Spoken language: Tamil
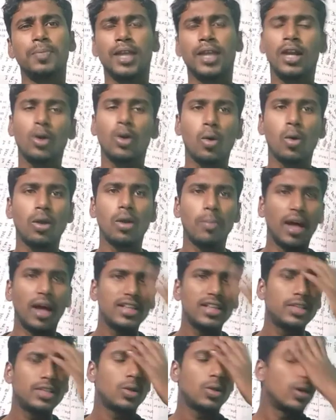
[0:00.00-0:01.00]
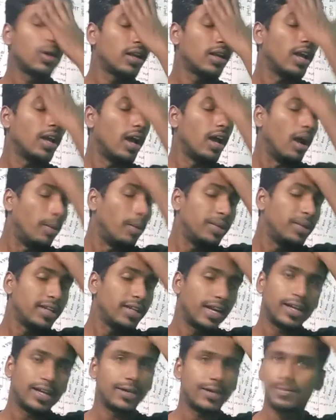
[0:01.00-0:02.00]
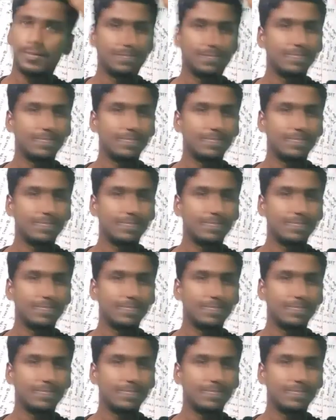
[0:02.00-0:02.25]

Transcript: என்ன கோகுல் மாற்றி சொல்கிறீங்க அப்படின்னு கேட்டால்